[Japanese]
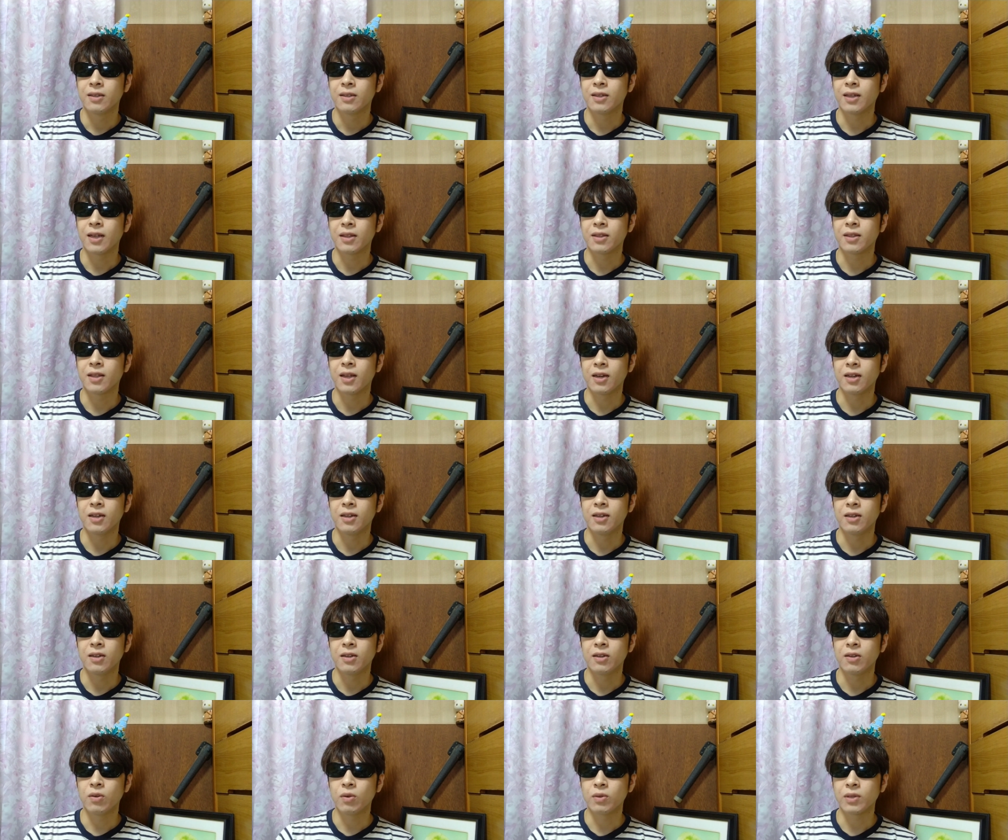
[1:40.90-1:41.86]
だった
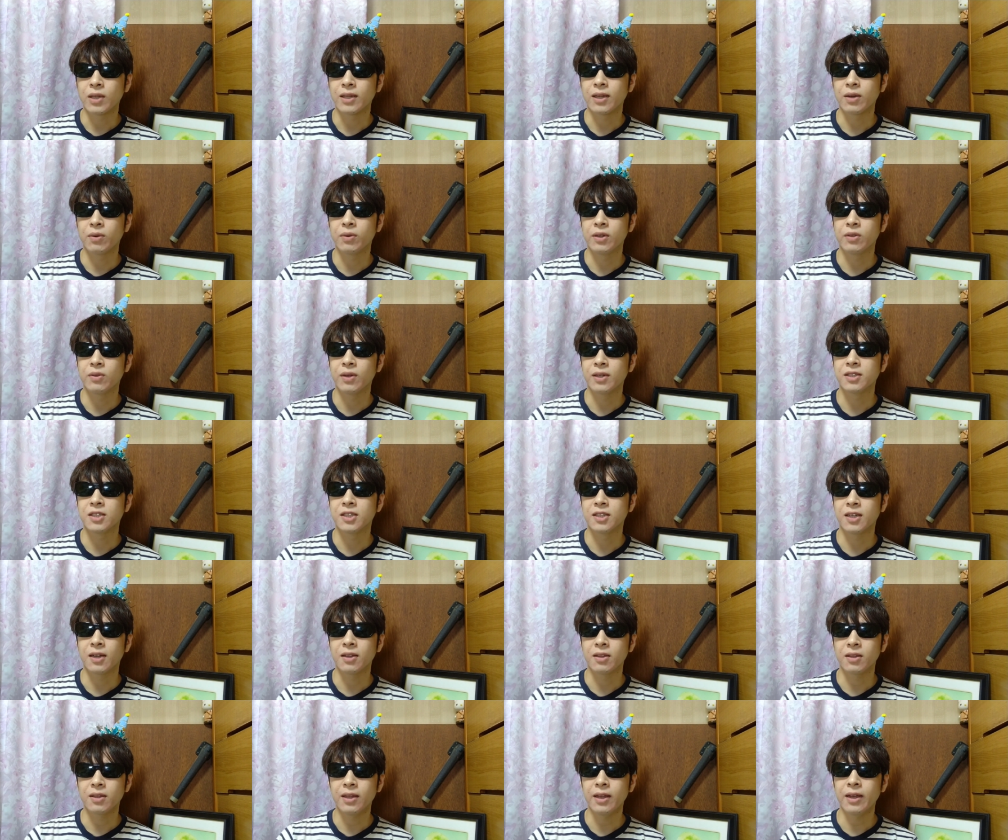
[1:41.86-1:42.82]
りのただふりとは
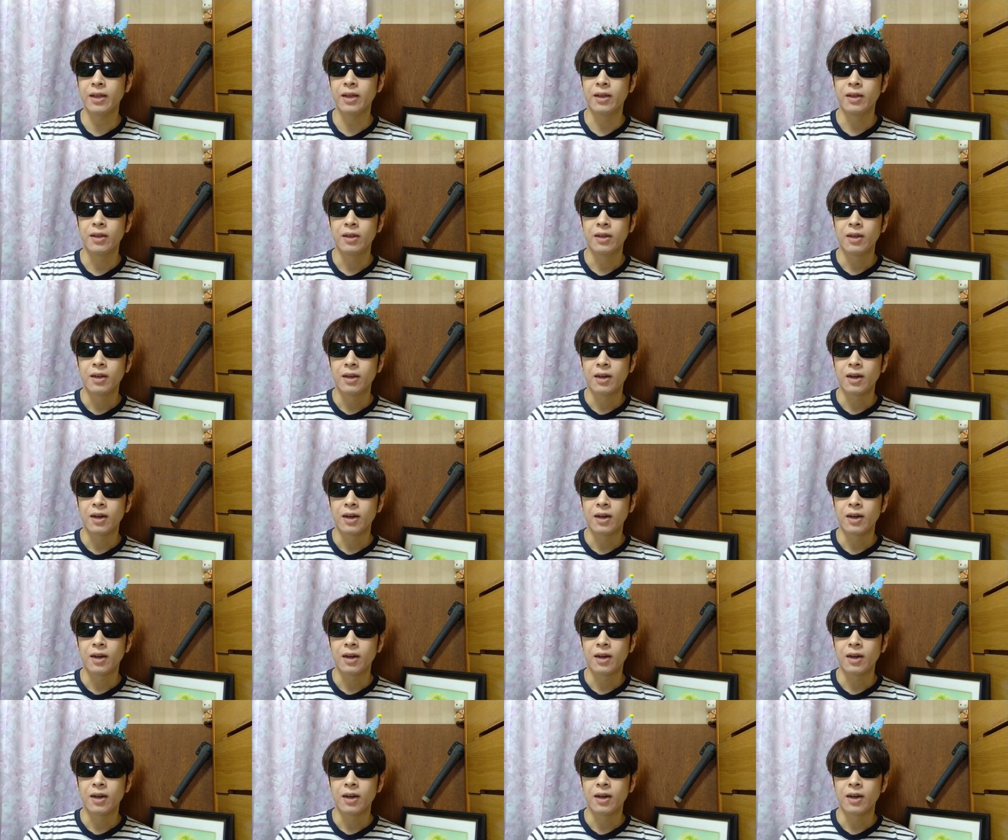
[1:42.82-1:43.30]
違って、